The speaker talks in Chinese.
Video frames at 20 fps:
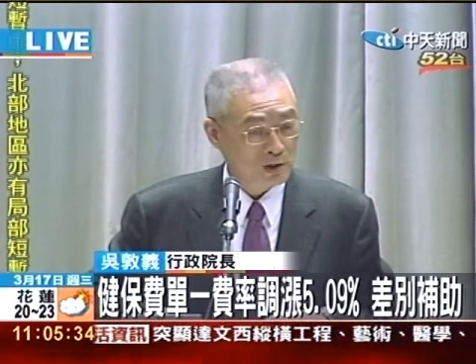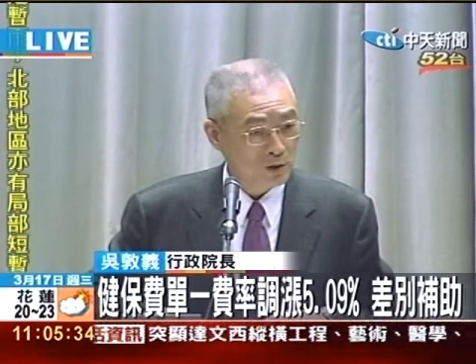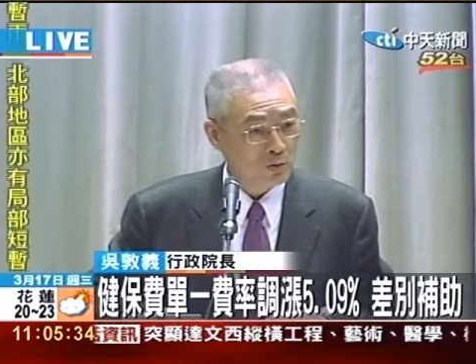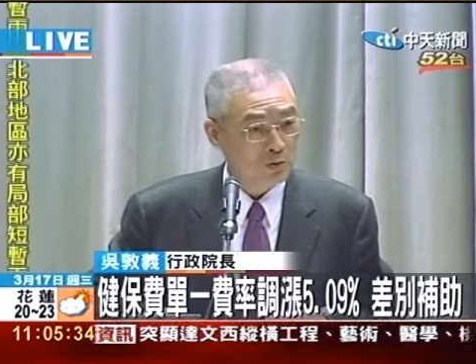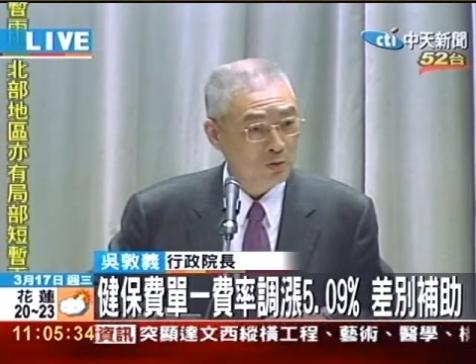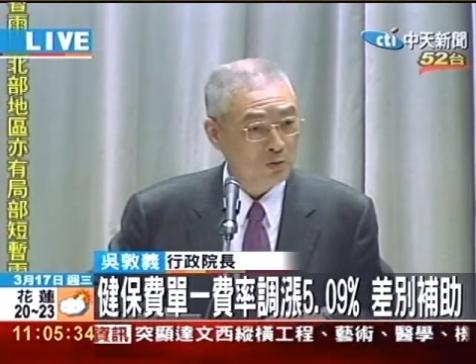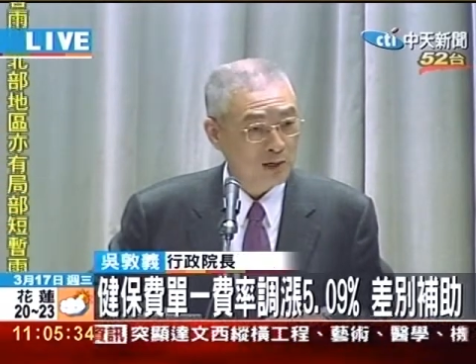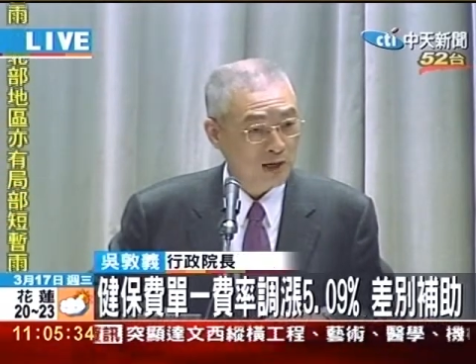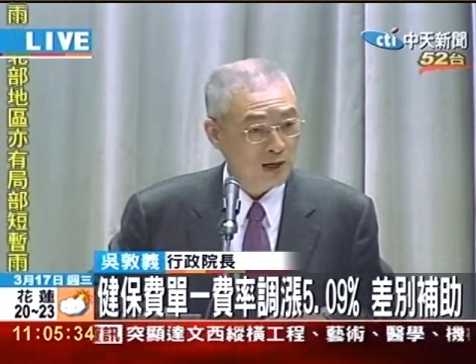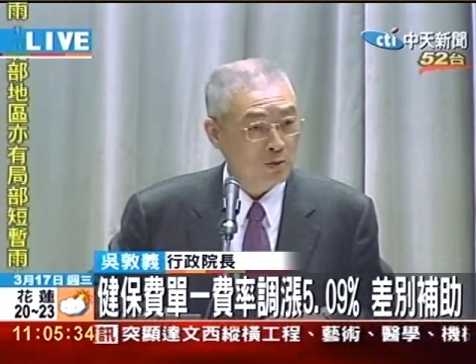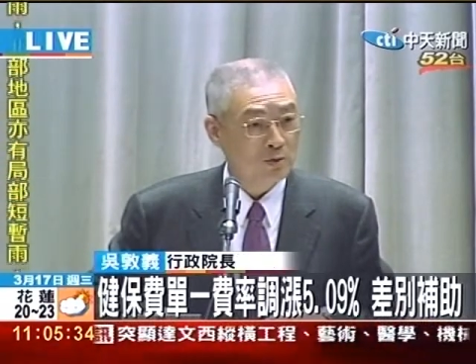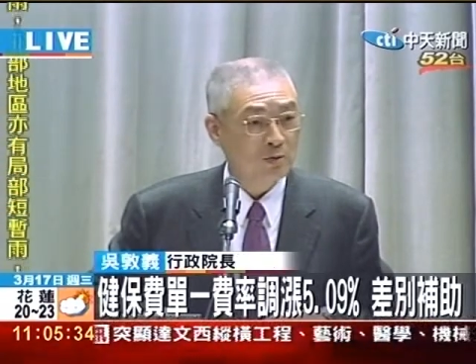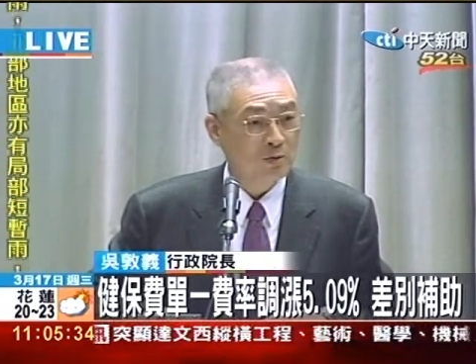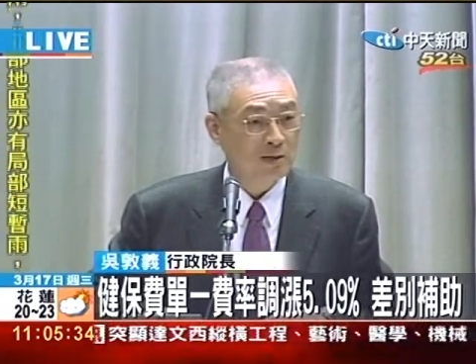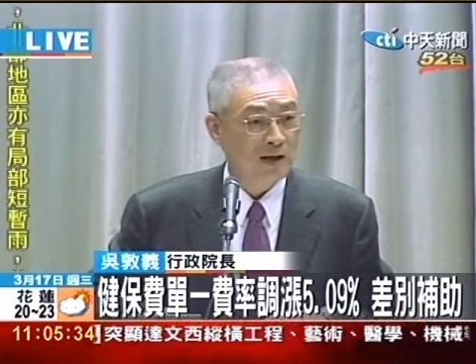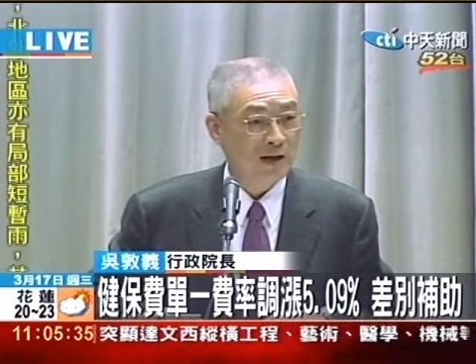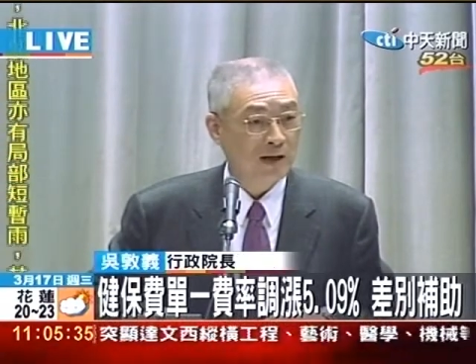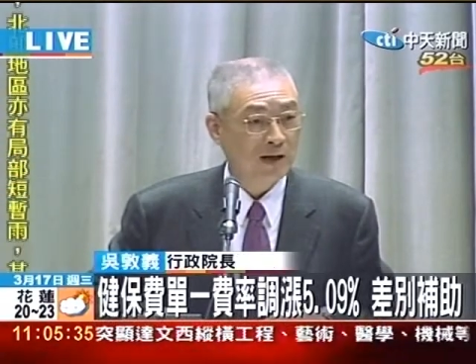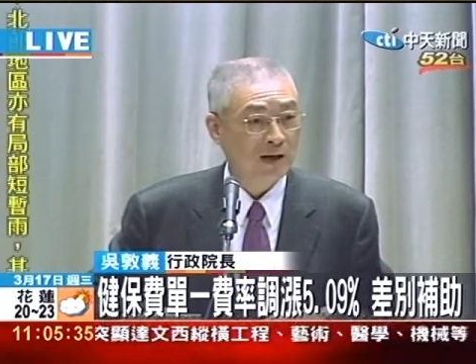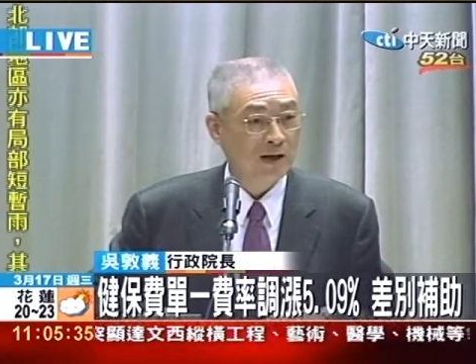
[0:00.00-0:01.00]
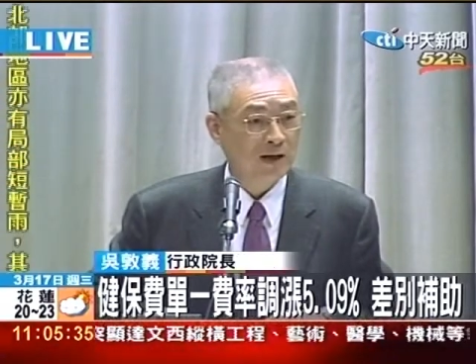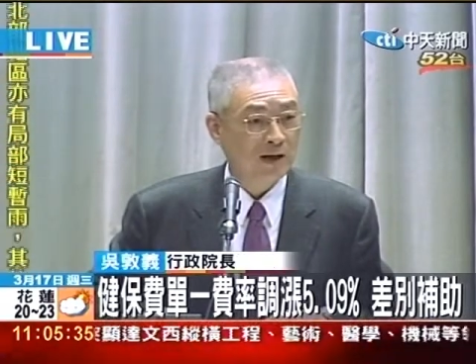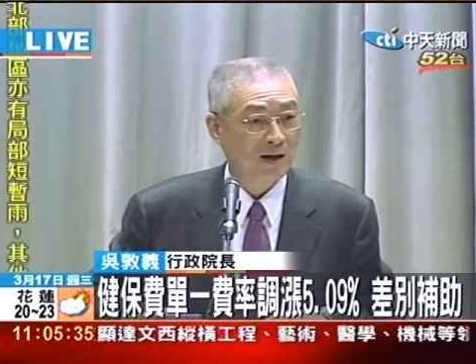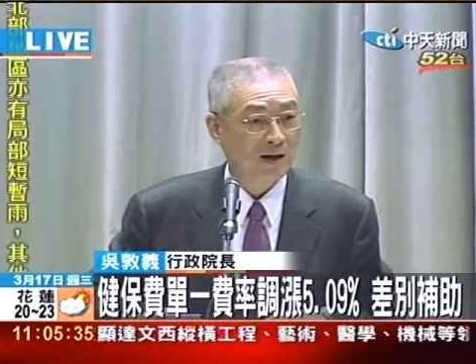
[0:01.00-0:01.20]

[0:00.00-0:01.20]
生署杨署长